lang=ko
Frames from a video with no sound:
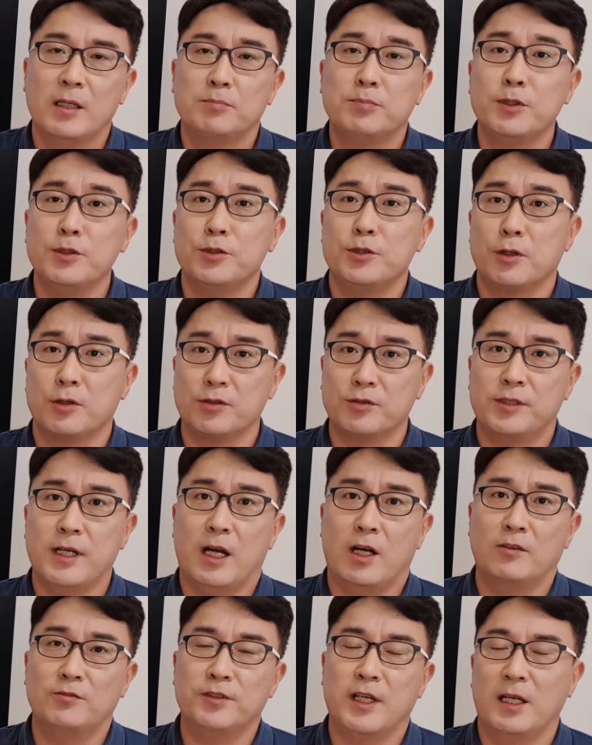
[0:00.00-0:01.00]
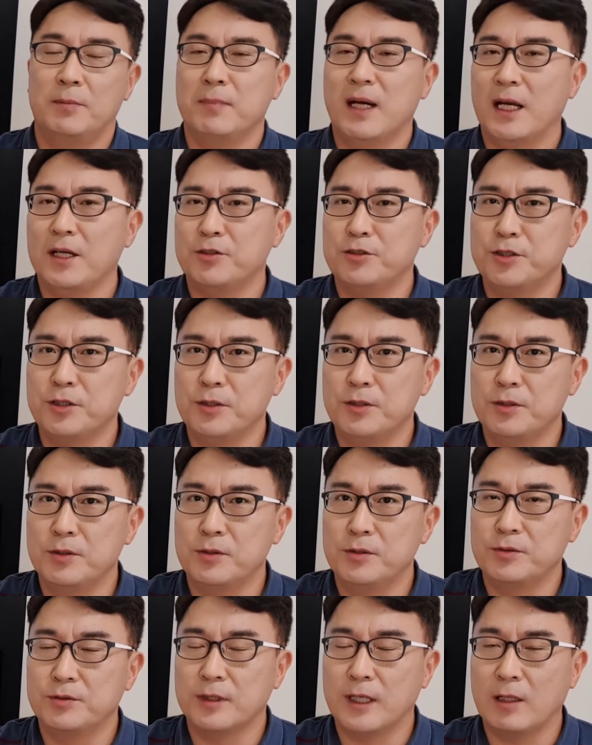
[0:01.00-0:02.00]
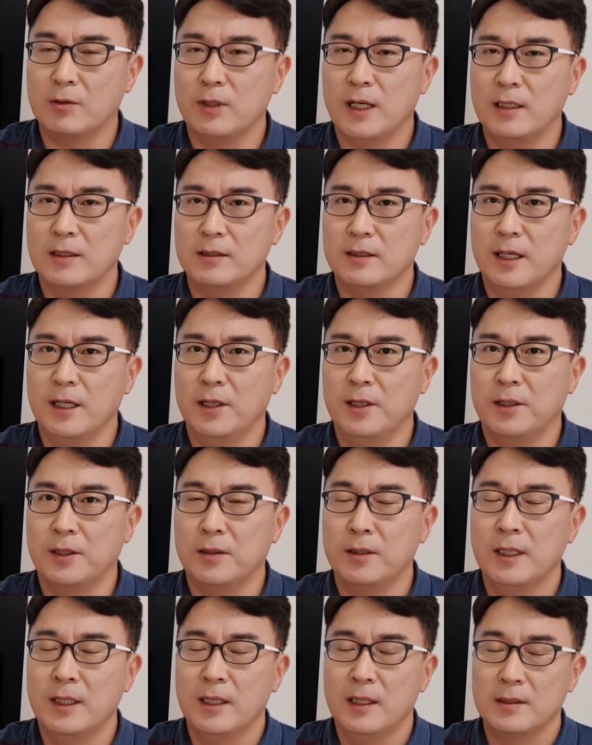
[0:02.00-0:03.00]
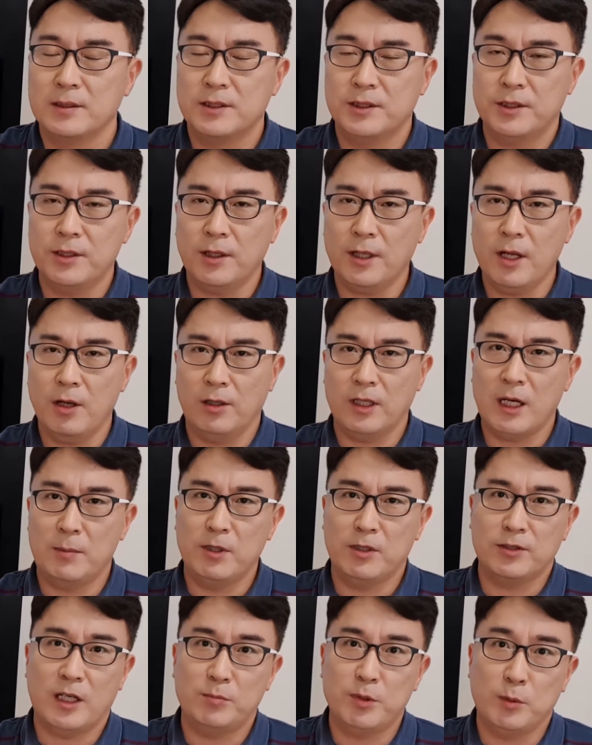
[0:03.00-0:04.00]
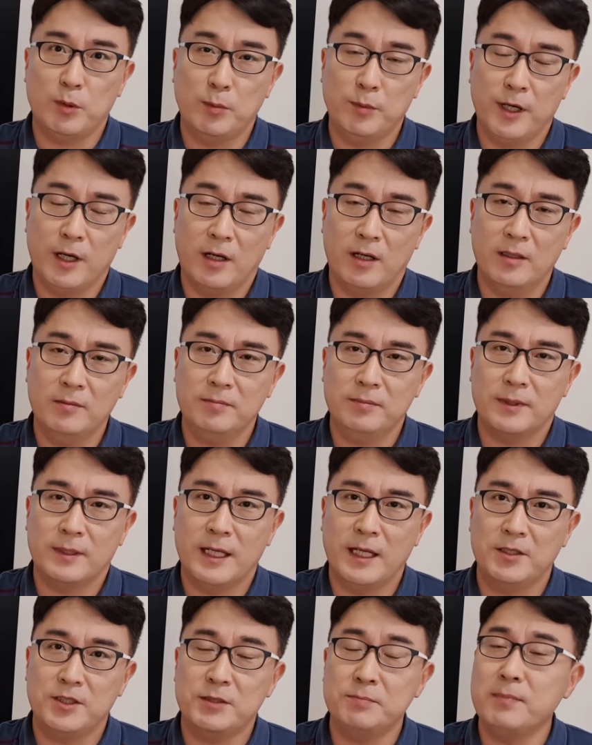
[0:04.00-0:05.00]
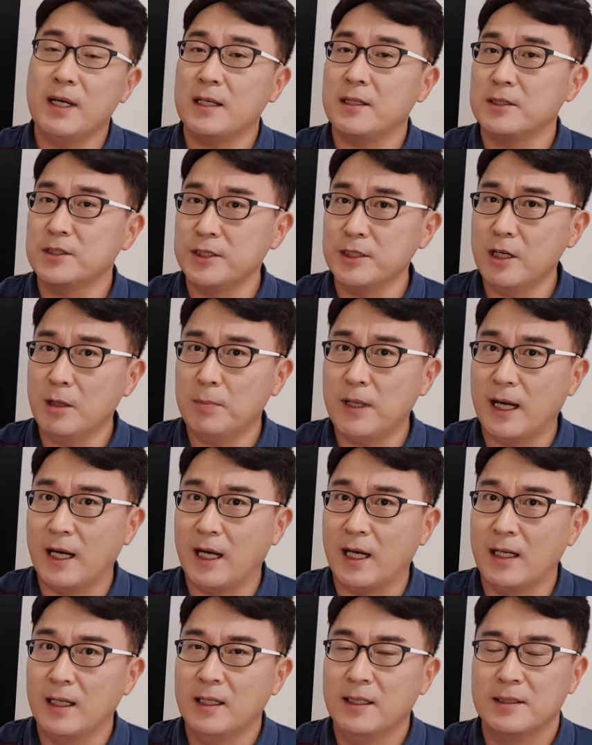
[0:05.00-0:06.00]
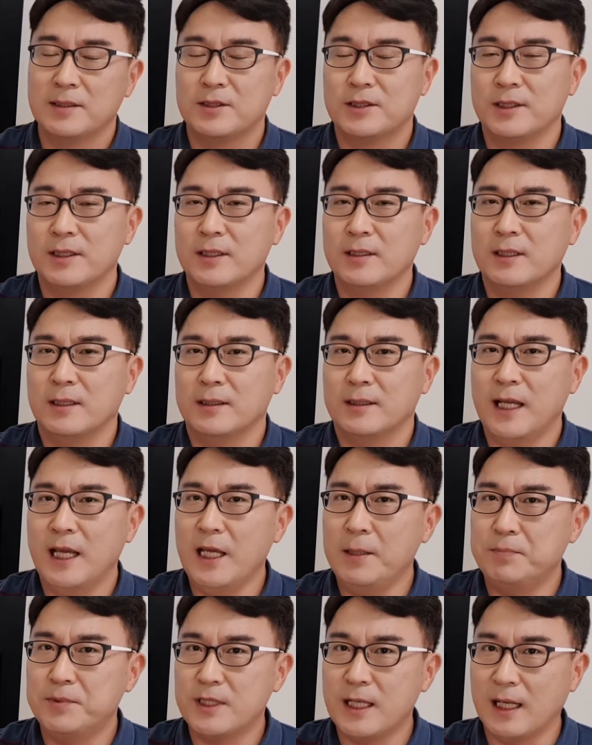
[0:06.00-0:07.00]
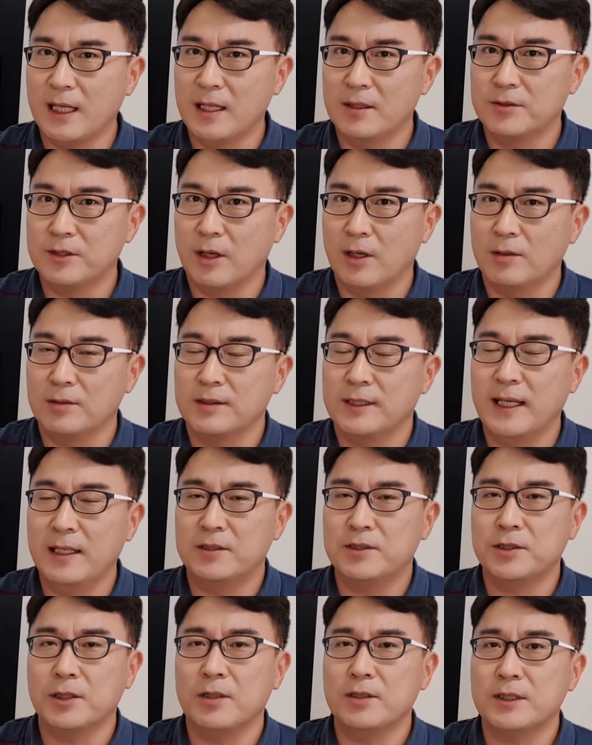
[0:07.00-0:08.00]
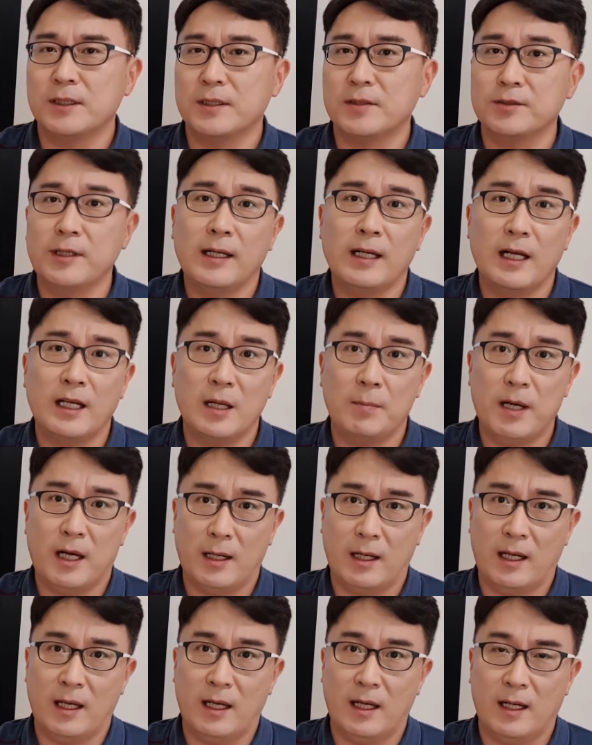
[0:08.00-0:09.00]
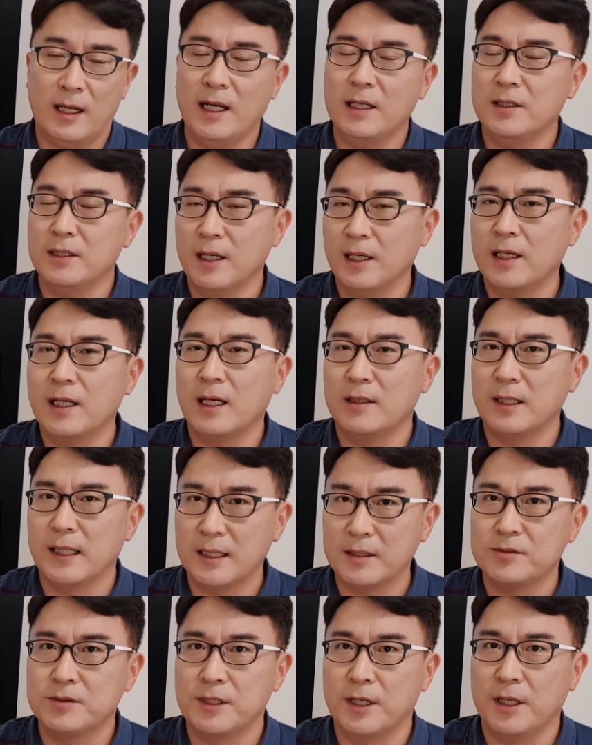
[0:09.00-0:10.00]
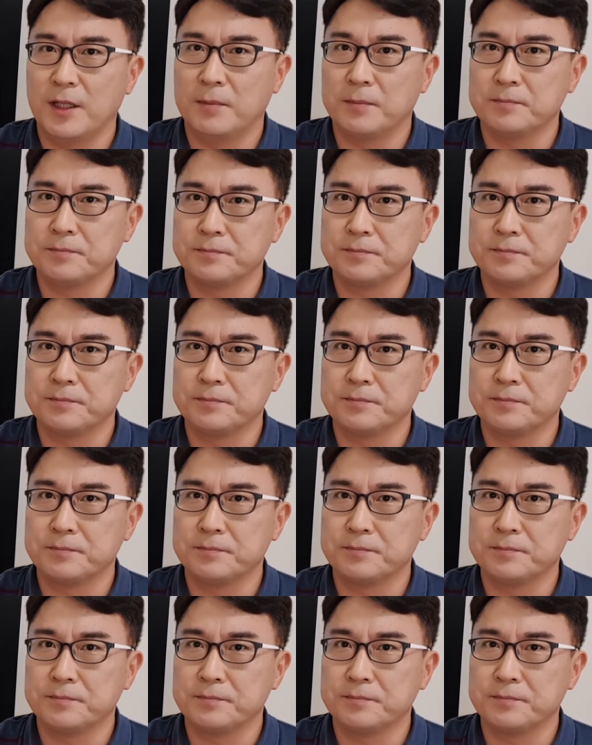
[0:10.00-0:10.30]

put yourself in my shoes 라고 하는데요. 직역의 어감을 살펴보면 내 신발을 신어봐. 즉, 내 입장에서 내 처지를 생각해봐라 란 얘기가 되겠어요.